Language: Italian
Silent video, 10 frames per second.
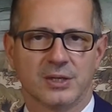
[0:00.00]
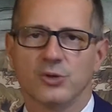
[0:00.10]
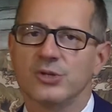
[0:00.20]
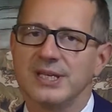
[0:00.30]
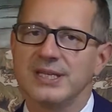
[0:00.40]

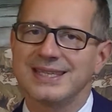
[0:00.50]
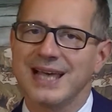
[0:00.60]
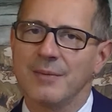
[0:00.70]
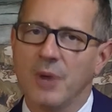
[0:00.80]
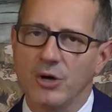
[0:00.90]

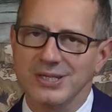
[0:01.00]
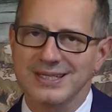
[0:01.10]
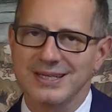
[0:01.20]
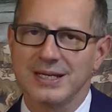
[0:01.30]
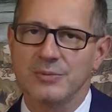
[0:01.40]
Giustizia
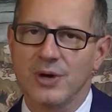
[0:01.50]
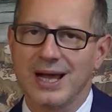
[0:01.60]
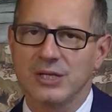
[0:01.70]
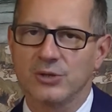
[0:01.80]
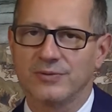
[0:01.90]
mosse il mio
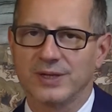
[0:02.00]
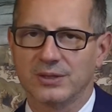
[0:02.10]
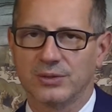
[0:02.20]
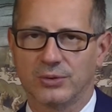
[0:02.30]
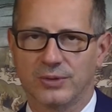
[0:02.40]
alto
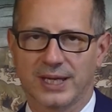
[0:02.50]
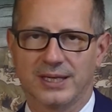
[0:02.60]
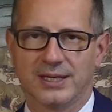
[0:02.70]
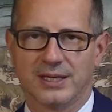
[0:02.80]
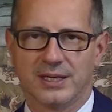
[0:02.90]
fattore.
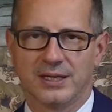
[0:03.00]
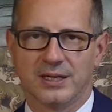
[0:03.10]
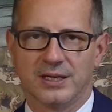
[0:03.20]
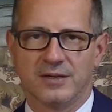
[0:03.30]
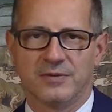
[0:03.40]

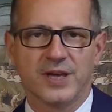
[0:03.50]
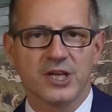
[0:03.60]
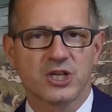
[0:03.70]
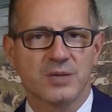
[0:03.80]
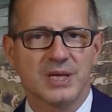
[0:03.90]

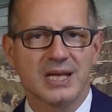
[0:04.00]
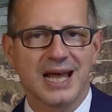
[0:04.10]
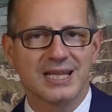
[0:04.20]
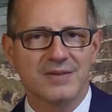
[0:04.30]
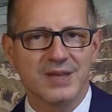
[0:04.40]
Fecemi
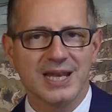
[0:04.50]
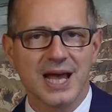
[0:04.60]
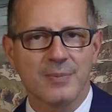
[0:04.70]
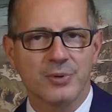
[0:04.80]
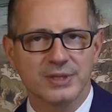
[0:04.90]
la
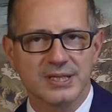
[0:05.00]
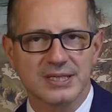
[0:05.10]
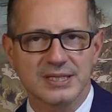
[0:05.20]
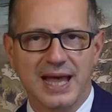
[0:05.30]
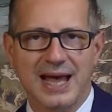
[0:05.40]
divina
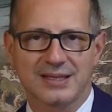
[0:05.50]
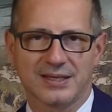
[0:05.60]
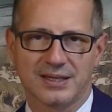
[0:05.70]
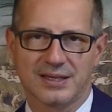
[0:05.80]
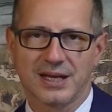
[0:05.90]

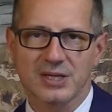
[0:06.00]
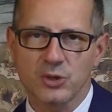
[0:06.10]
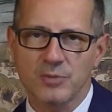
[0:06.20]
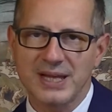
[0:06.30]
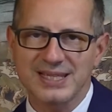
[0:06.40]
potestate, la
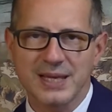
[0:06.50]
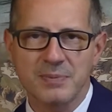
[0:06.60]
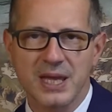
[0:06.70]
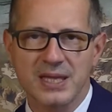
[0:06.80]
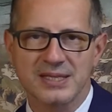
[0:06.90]
somma
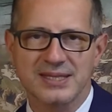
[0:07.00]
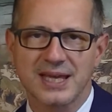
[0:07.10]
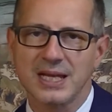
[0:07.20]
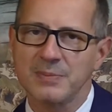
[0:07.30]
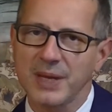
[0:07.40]

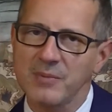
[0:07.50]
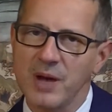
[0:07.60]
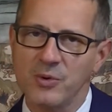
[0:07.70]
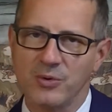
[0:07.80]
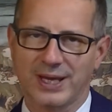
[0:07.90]
sapienza e il primo
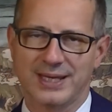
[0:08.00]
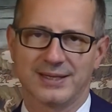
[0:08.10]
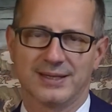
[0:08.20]
amore.